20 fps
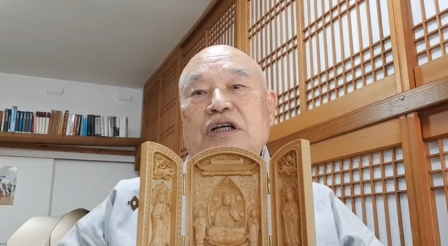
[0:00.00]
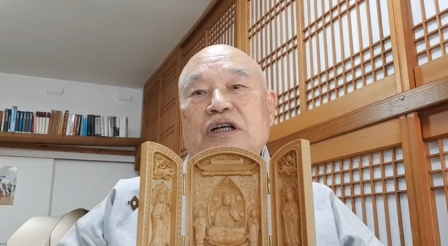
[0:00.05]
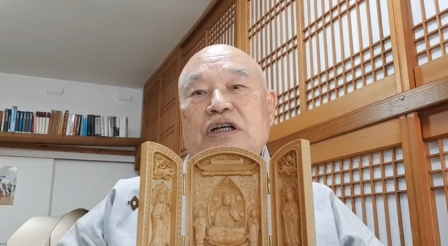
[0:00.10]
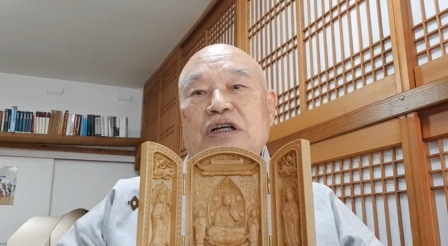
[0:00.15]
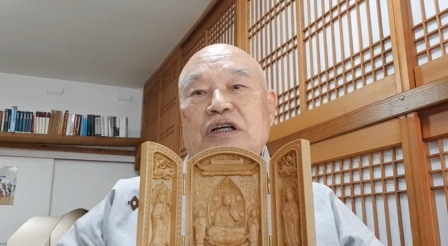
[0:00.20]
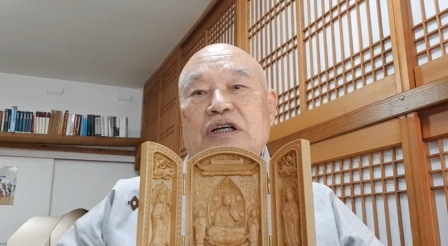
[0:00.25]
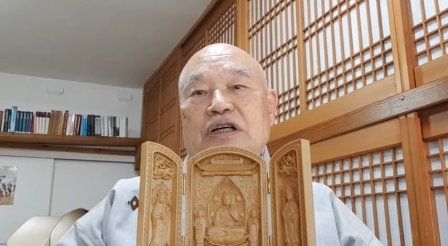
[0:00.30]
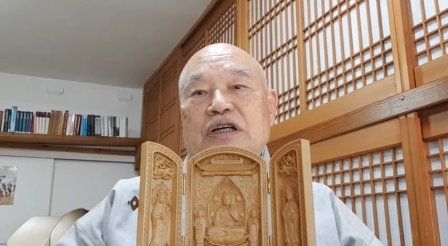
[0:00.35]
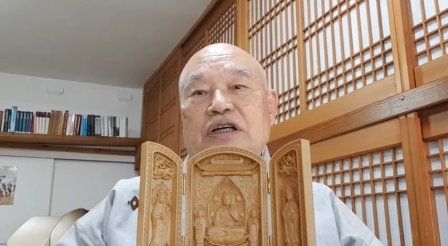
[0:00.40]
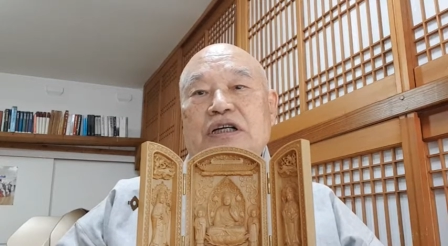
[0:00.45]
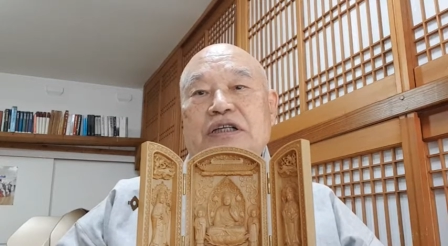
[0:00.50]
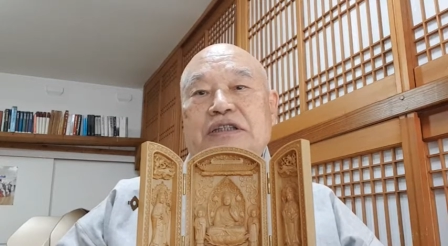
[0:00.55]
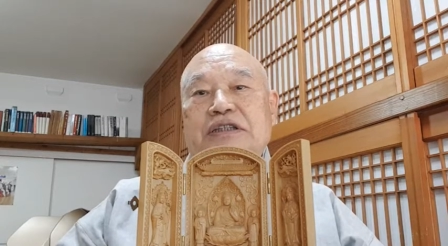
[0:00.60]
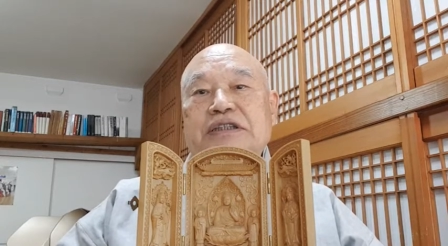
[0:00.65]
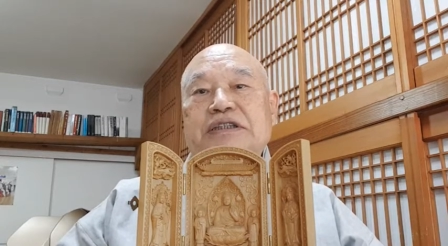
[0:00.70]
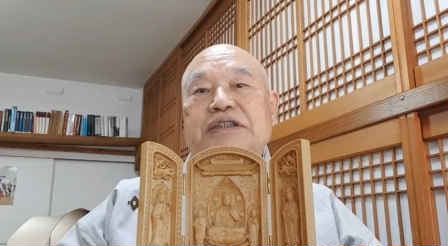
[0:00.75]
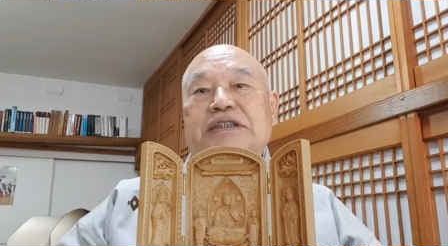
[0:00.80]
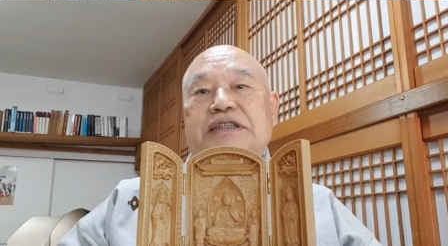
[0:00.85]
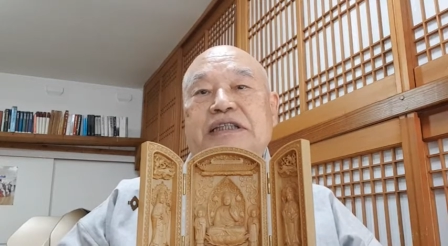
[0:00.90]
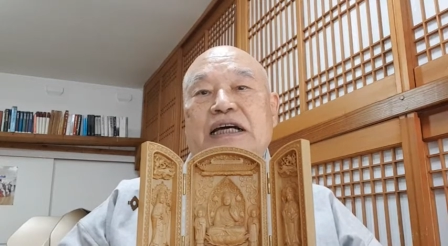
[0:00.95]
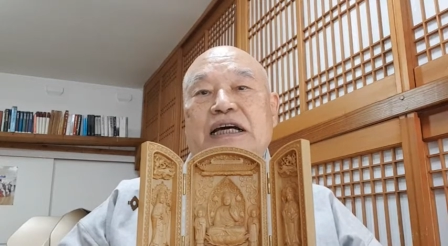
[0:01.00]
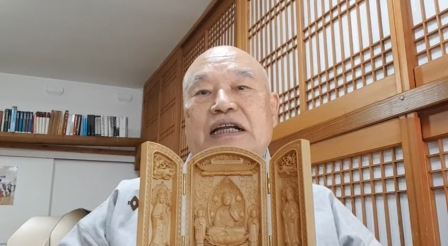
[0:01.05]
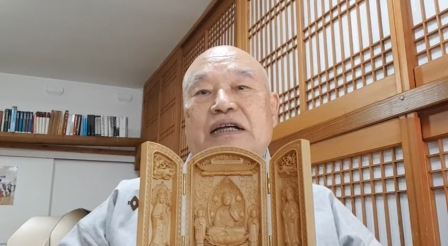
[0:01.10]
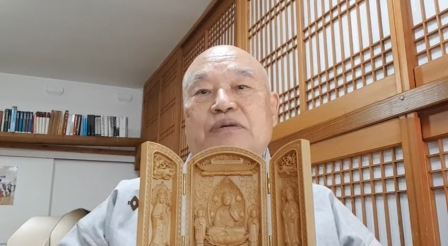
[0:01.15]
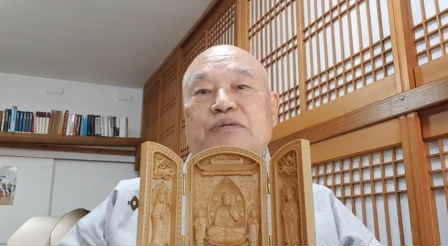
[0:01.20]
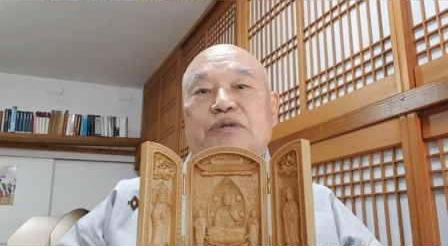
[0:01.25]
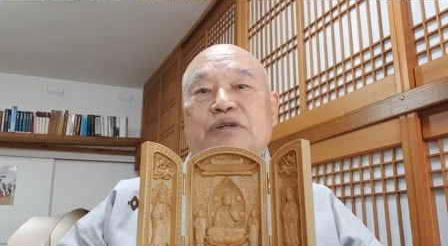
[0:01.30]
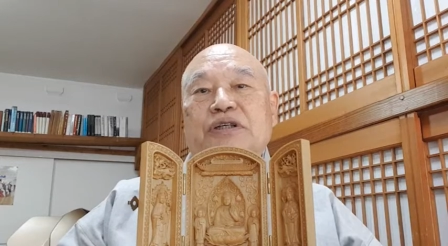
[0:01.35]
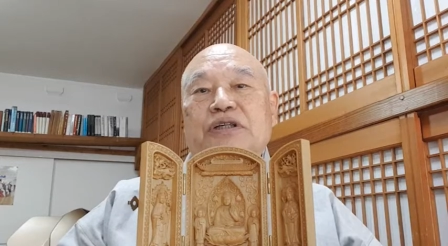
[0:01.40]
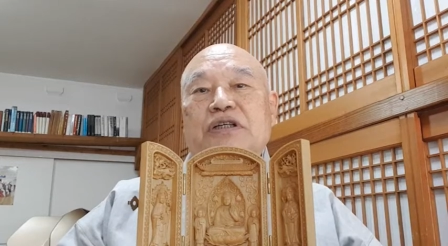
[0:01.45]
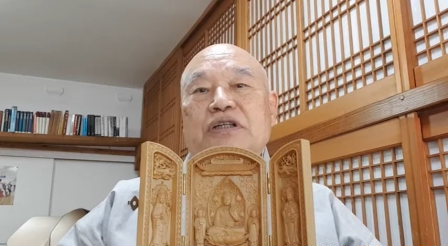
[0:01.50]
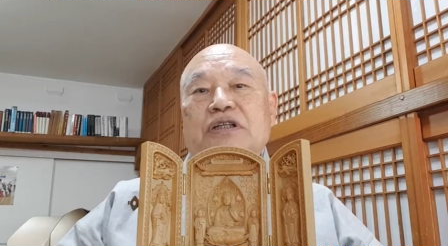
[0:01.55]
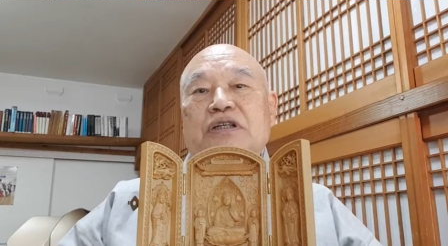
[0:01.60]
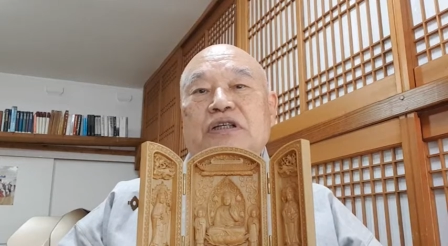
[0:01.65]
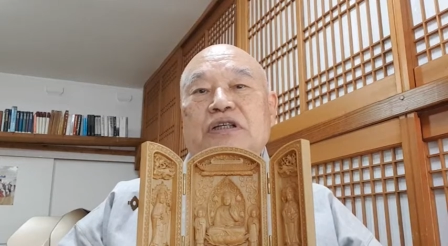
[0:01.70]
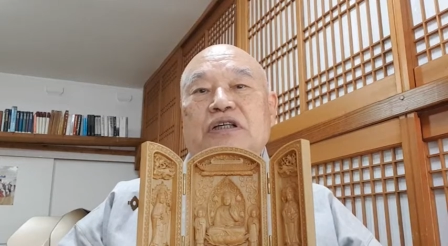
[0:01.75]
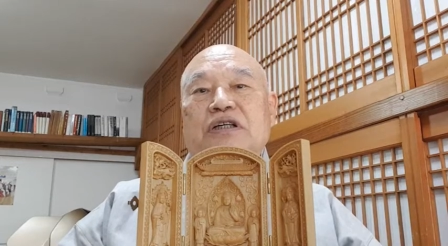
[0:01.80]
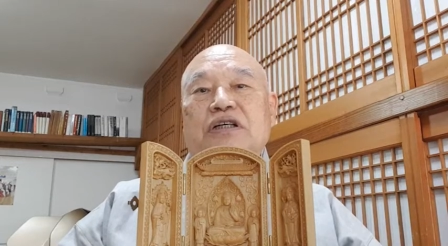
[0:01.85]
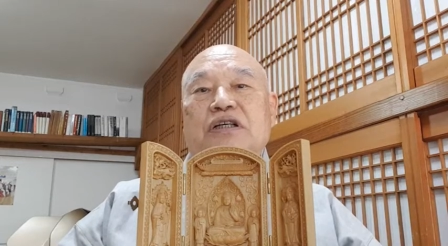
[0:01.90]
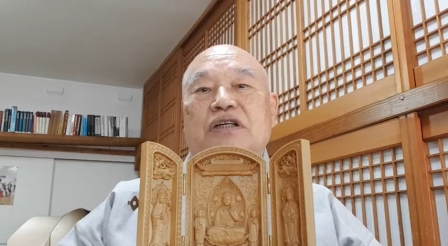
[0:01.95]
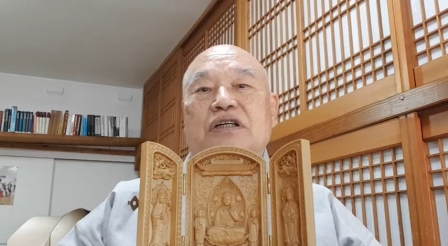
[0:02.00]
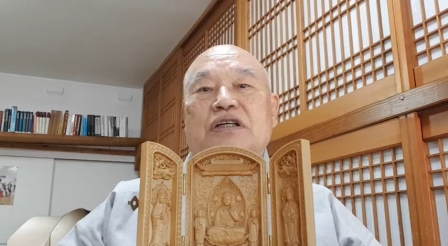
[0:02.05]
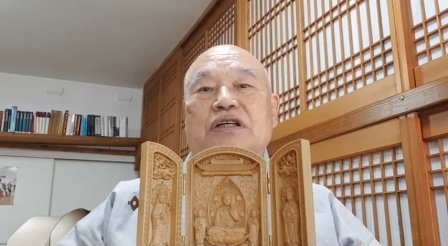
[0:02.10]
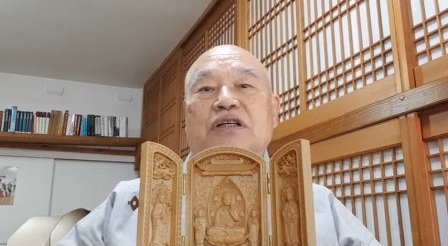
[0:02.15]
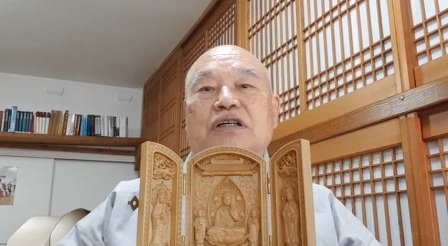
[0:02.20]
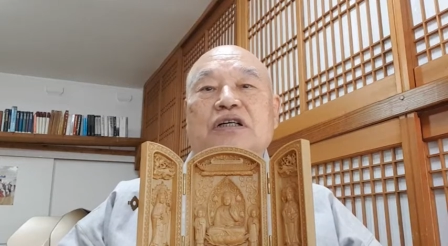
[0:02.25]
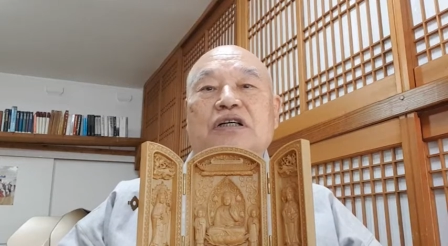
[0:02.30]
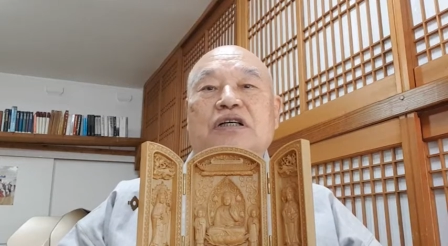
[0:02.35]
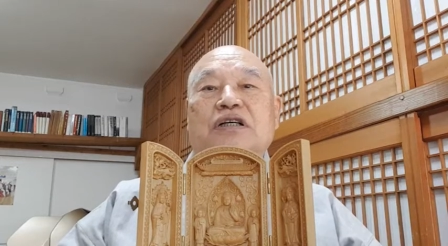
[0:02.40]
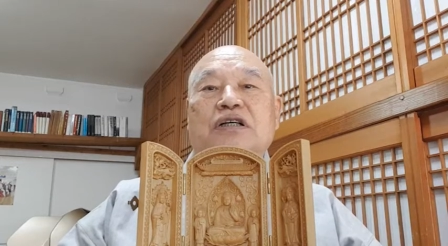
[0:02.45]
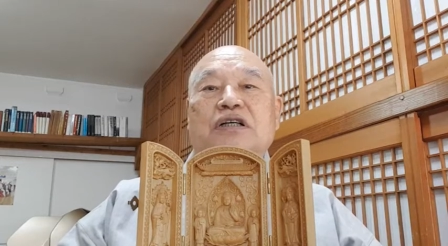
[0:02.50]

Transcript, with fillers: 어, 끊지 않음을 어,